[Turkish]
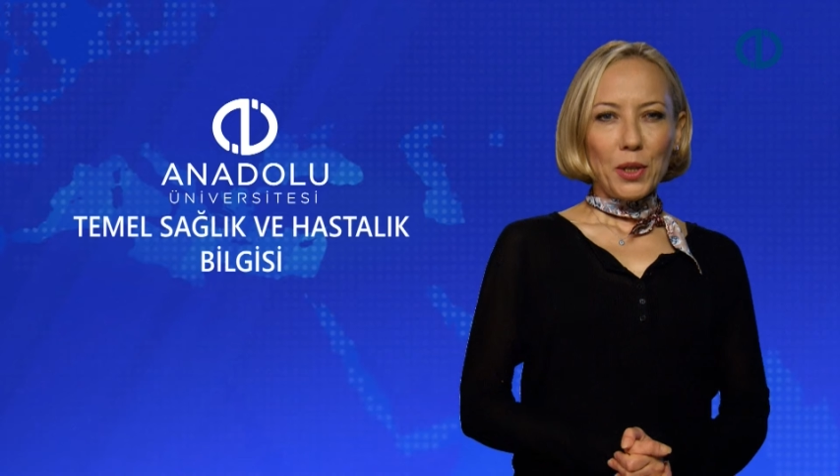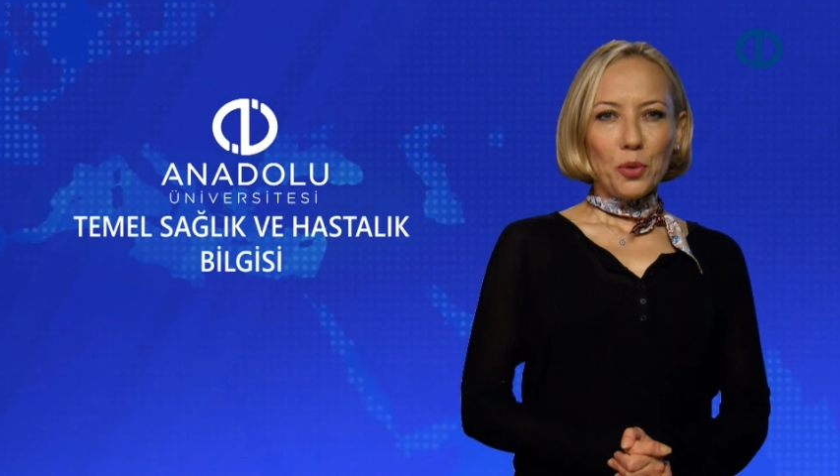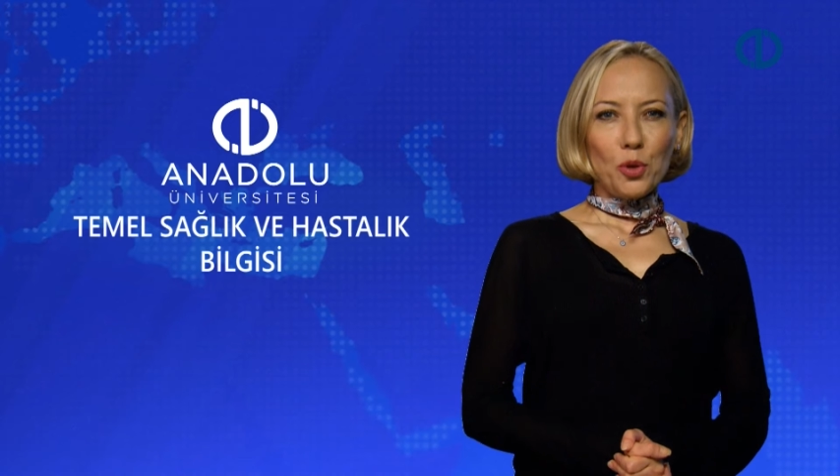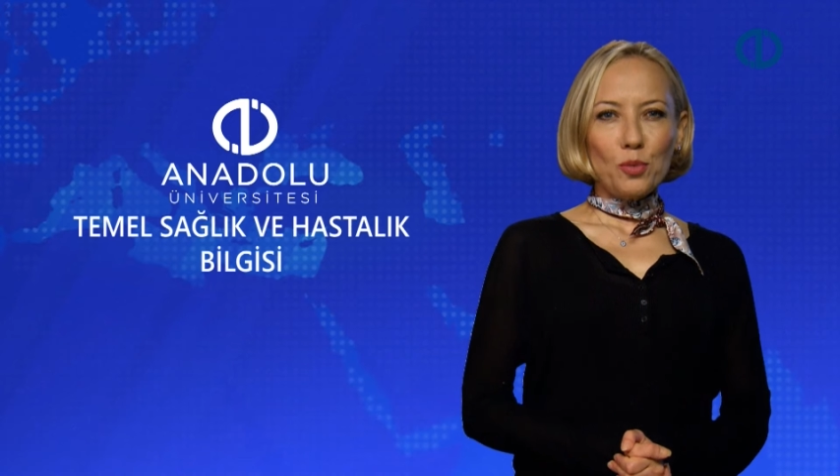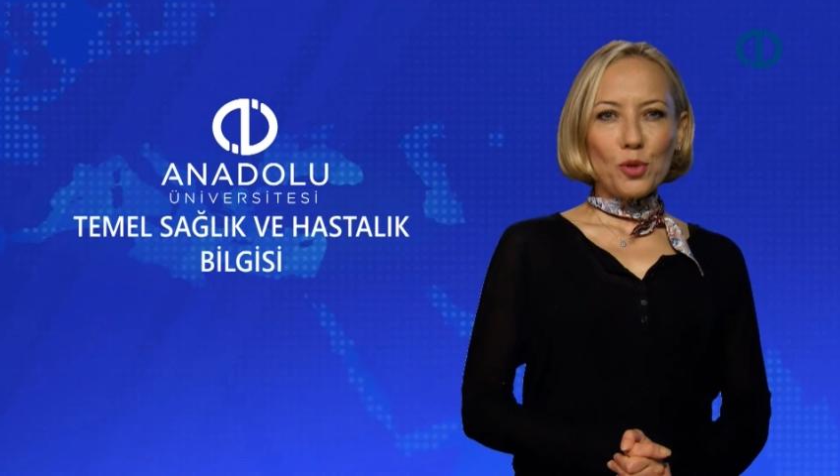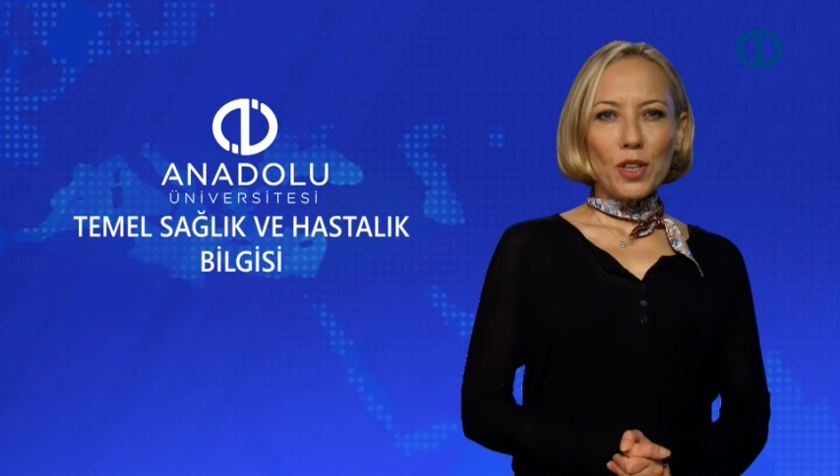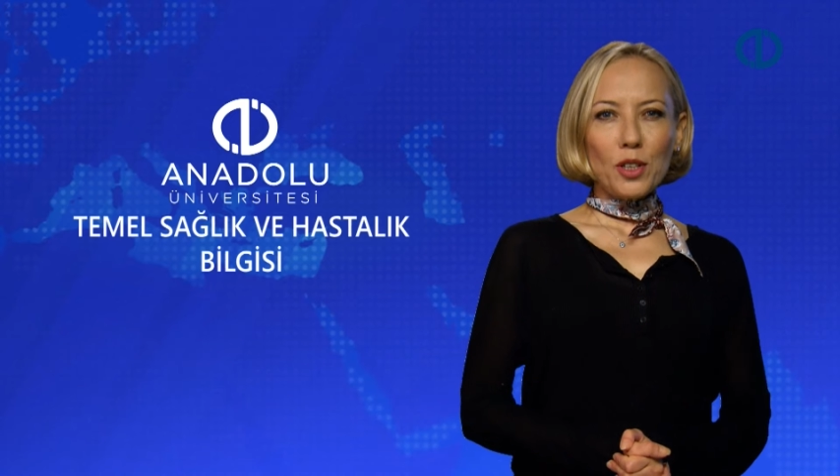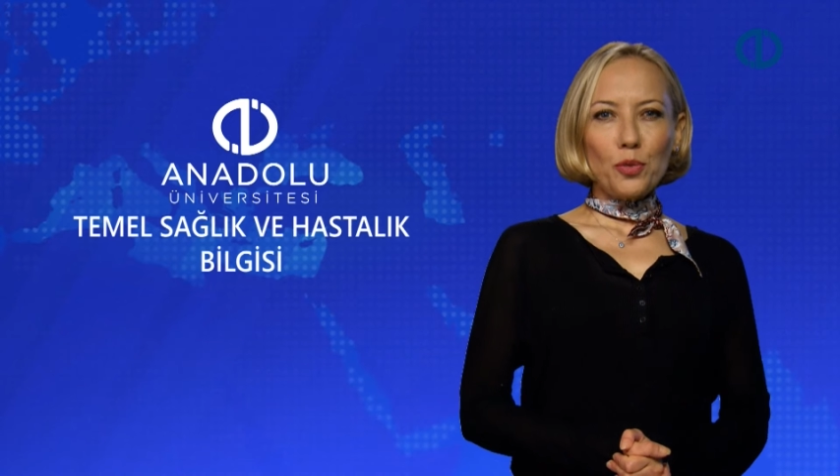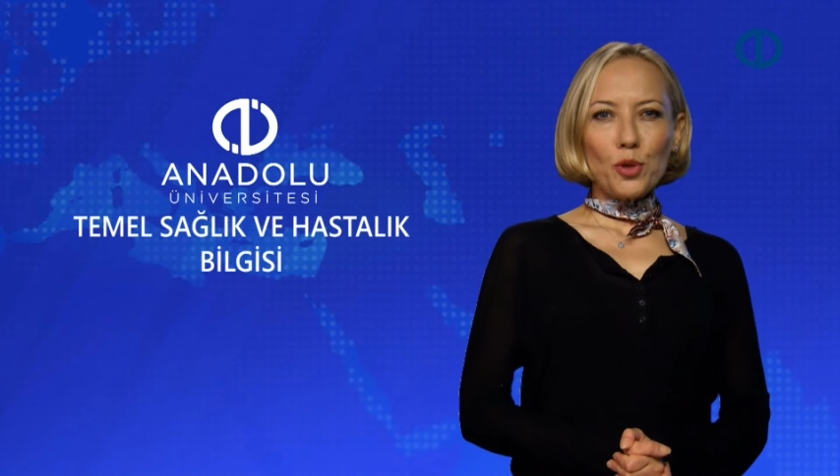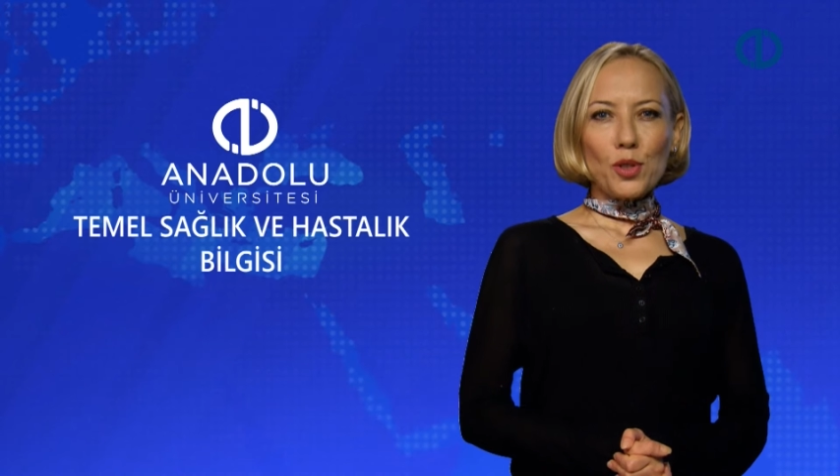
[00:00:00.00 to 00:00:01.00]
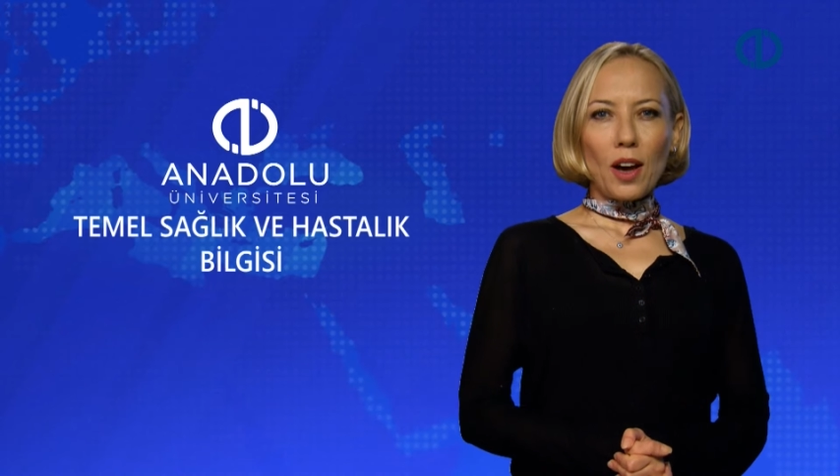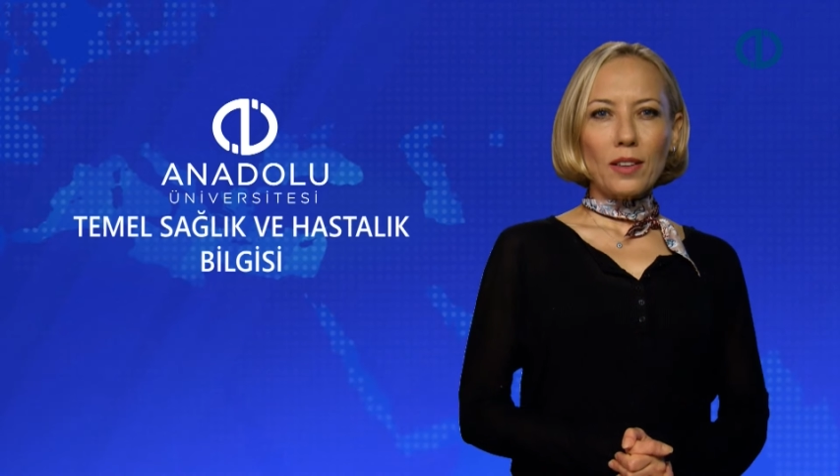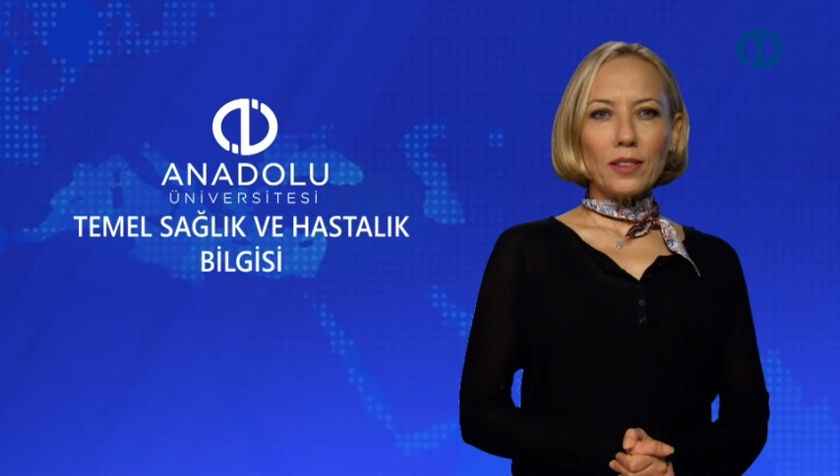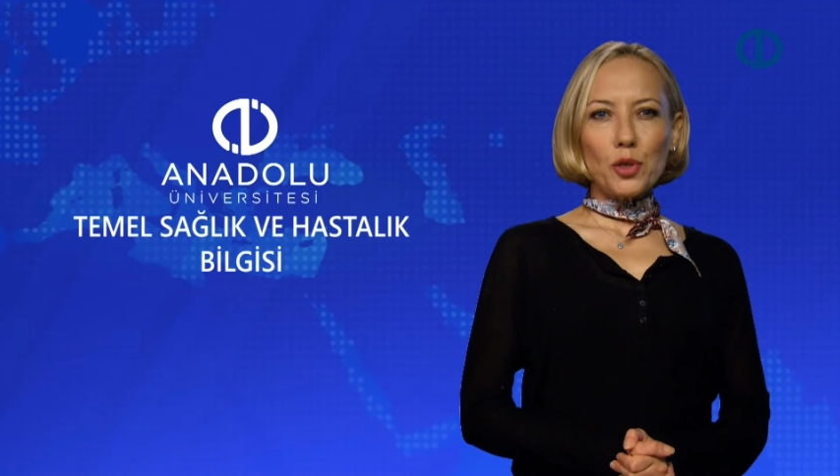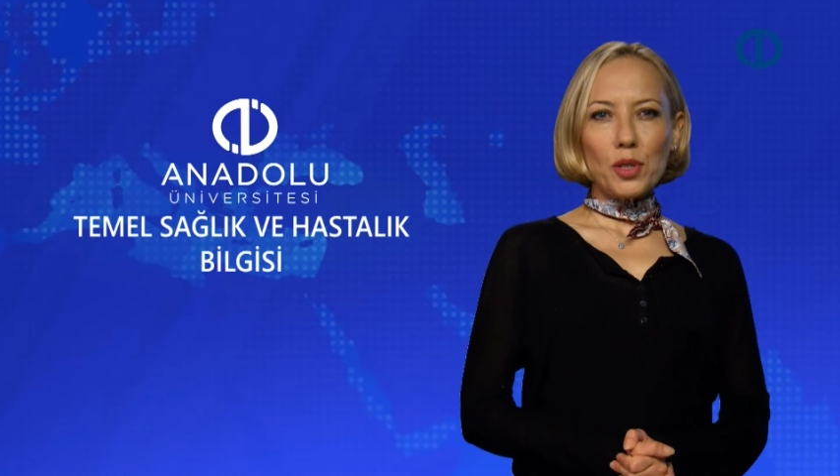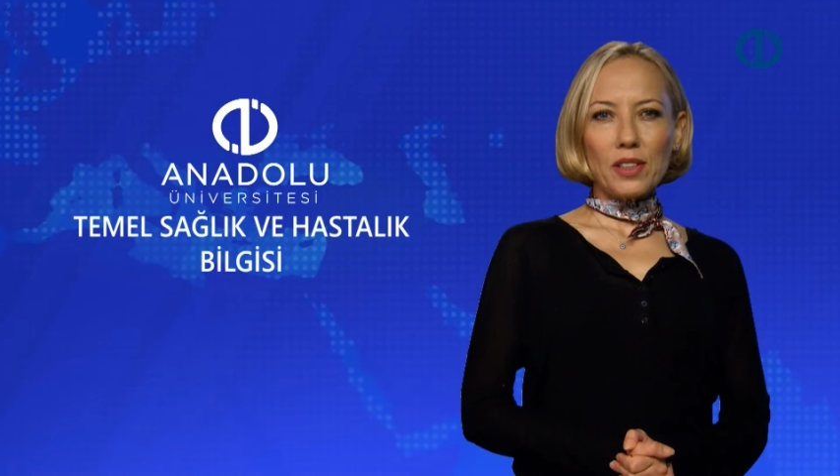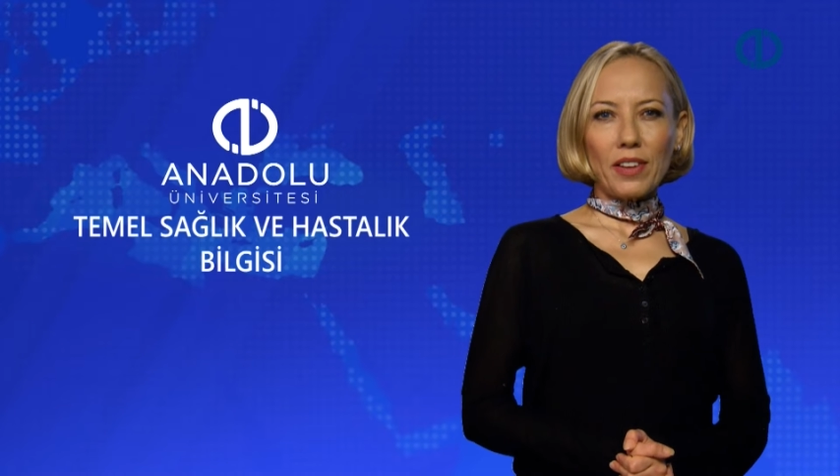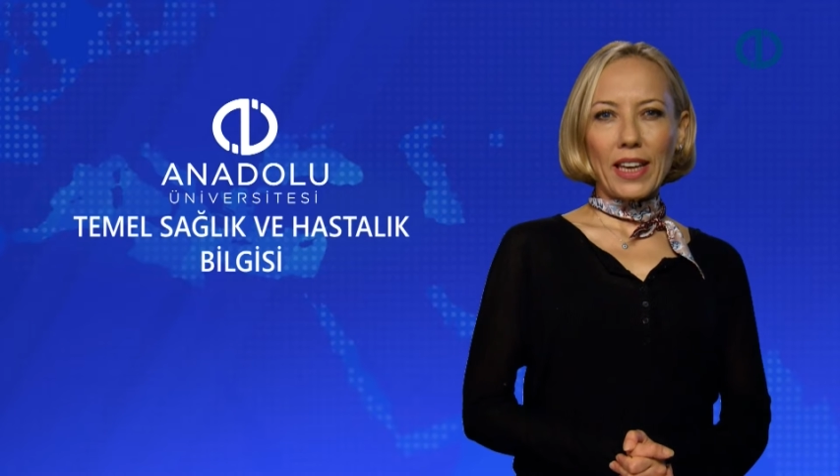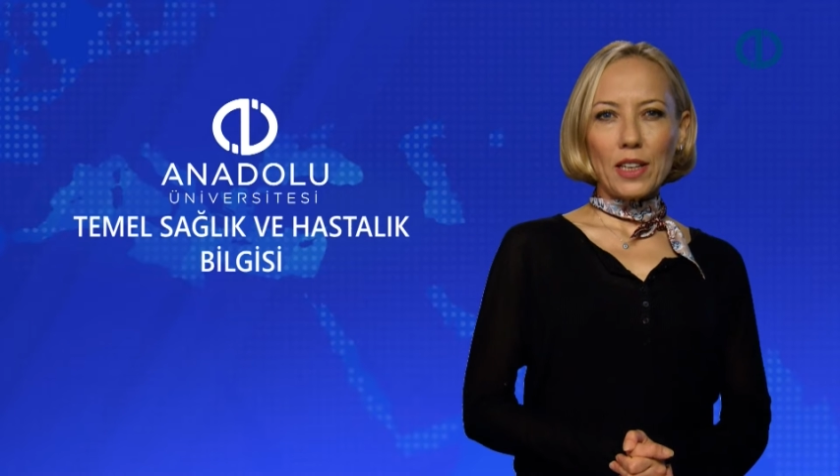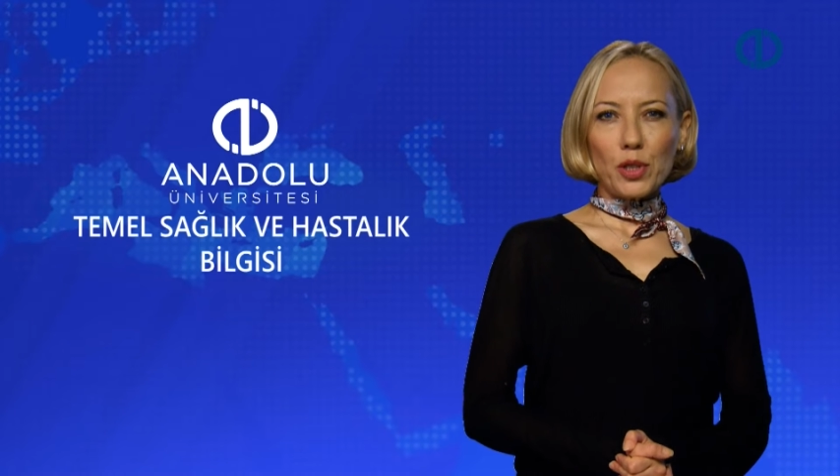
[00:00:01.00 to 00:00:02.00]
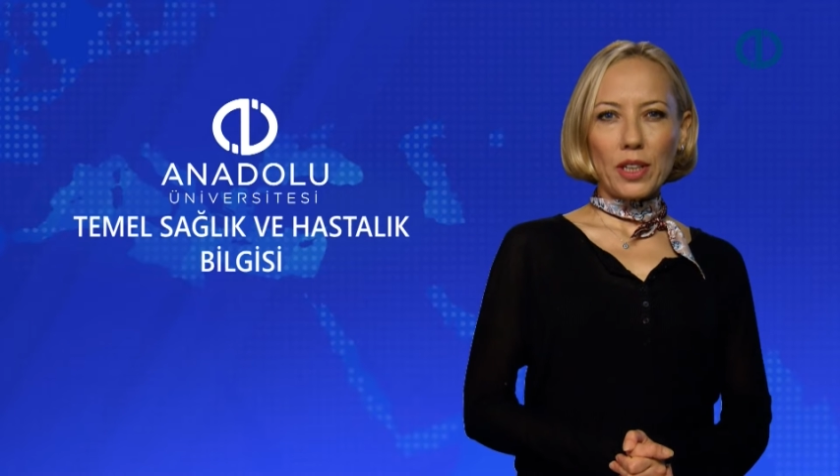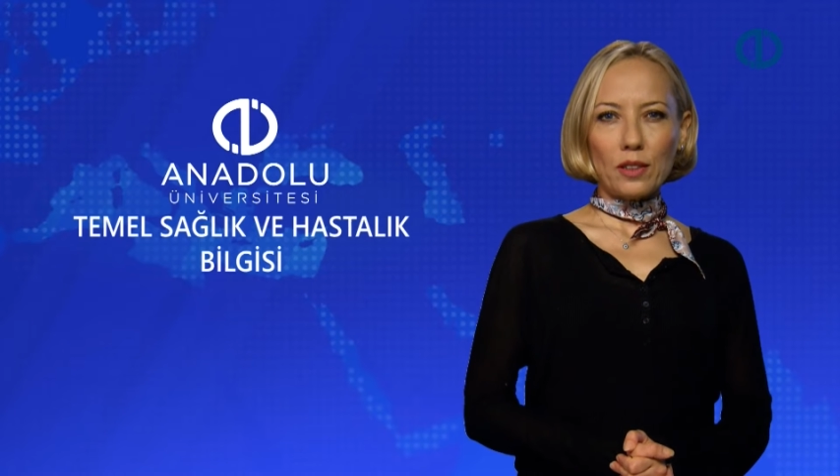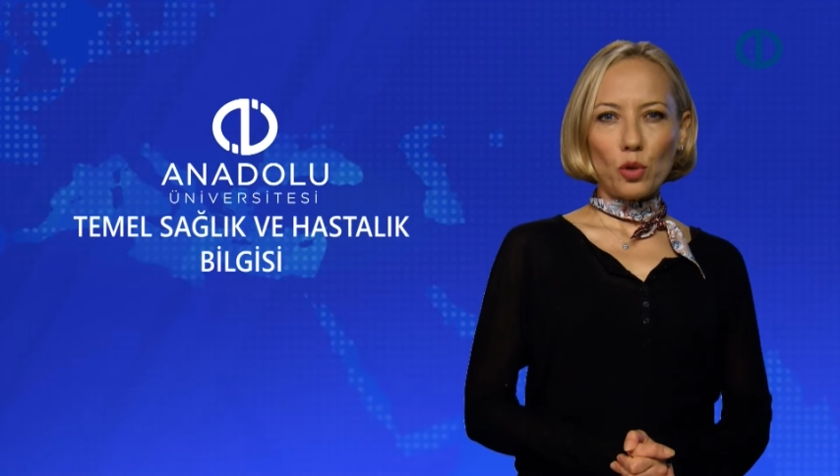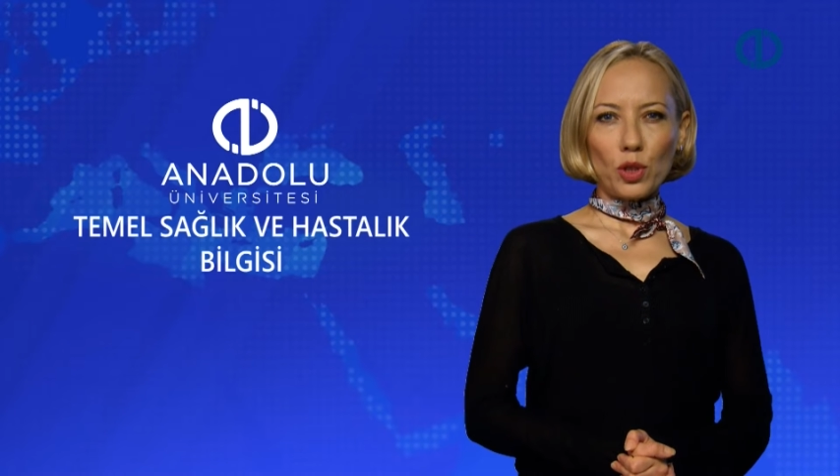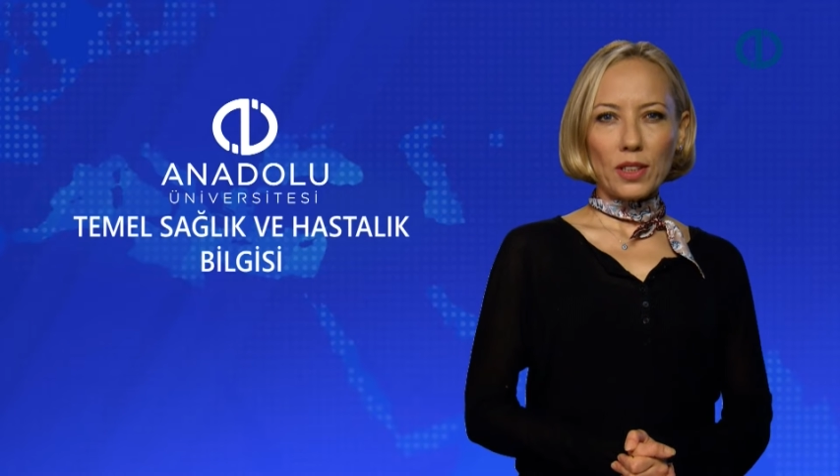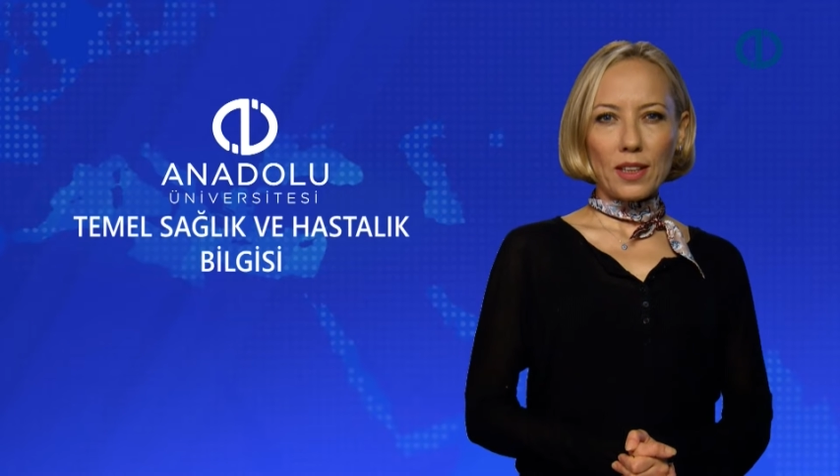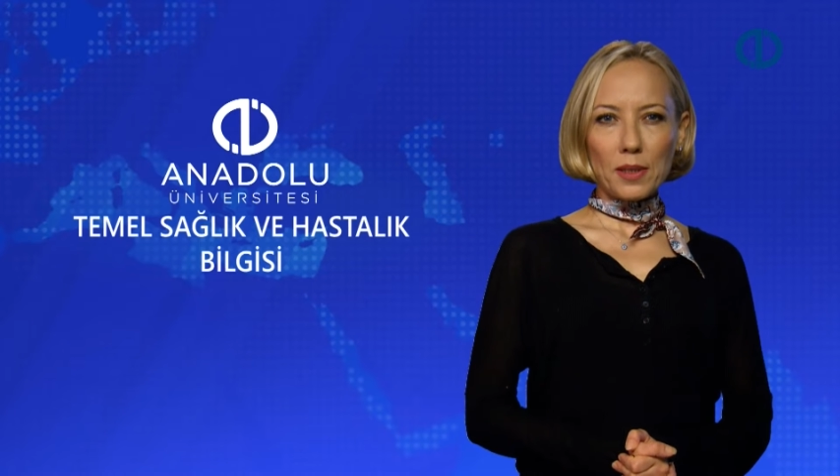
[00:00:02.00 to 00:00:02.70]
Günümüzde nüfus artış hızı ve gençlerin oranı